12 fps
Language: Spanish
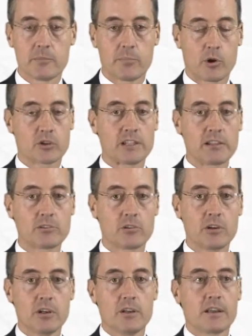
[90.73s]
Por lo
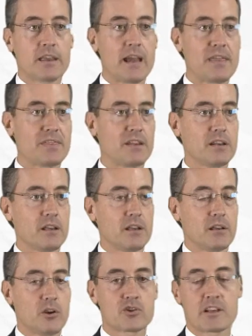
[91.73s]
tanto, ¿Qué hacen
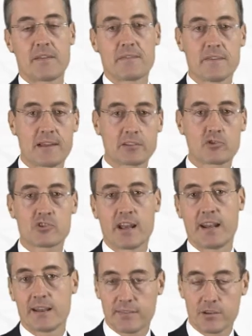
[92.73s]
los candidatos a
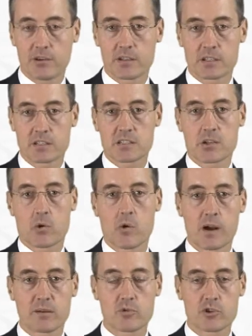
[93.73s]
elecciones que se
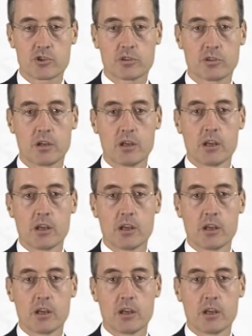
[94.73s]
juegan mucho?